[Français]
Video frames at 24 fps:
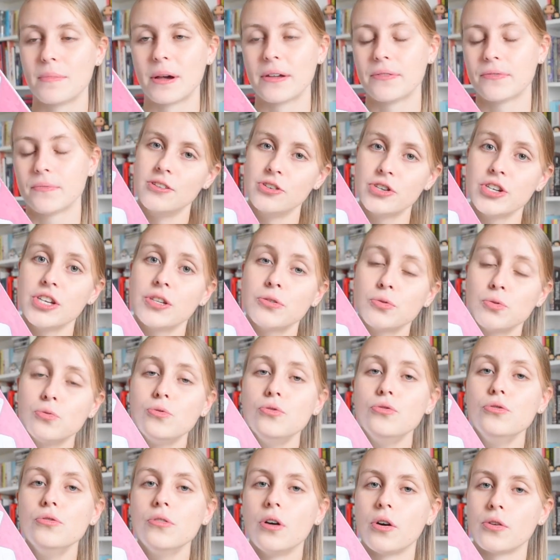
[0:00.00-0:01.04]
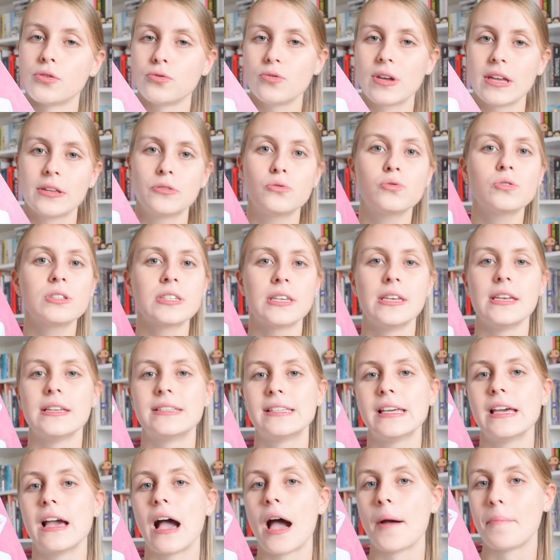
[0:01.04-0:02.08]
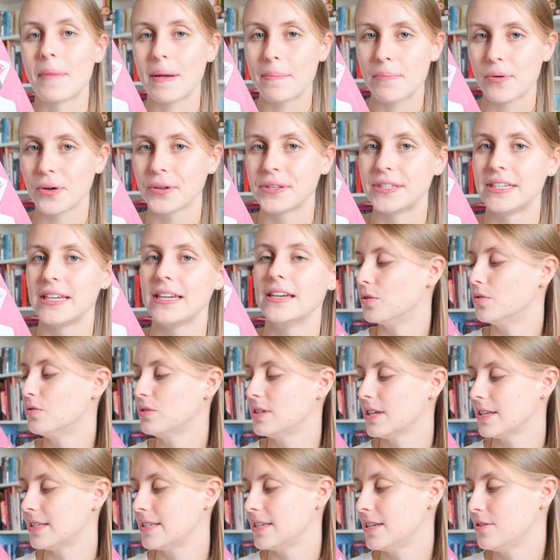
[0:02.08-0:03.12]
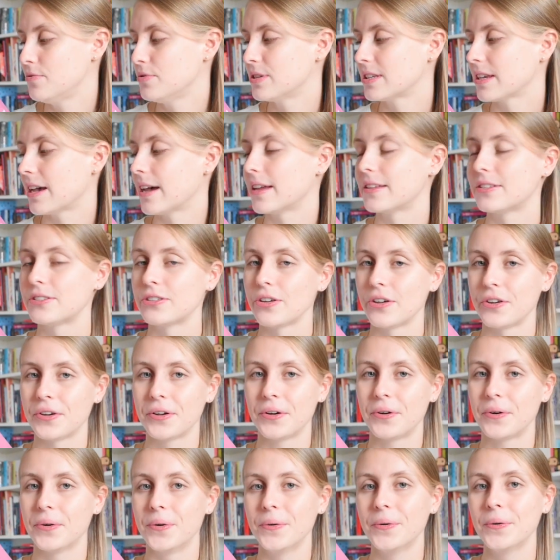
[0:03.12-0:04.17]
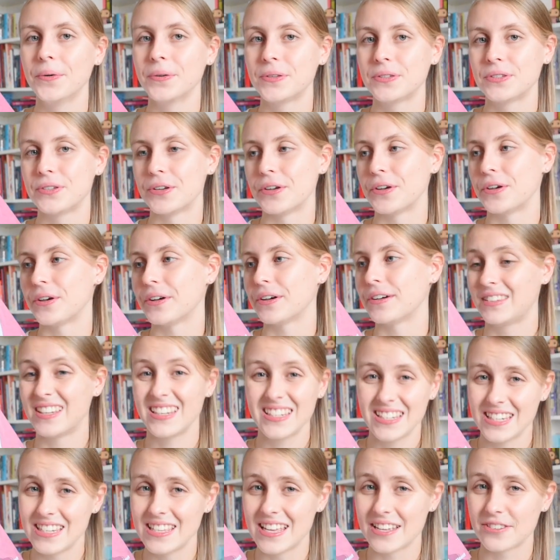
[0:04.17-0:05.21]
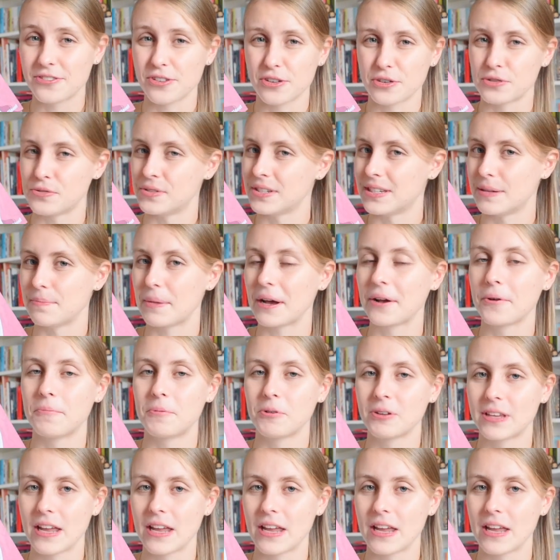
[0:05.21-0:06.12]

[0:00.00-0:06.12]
bref. J'ai tout lu, en tout cas tout ce qui était à ma portée de cet illustrateur auteur, dessinateur, je ne sais pas comment le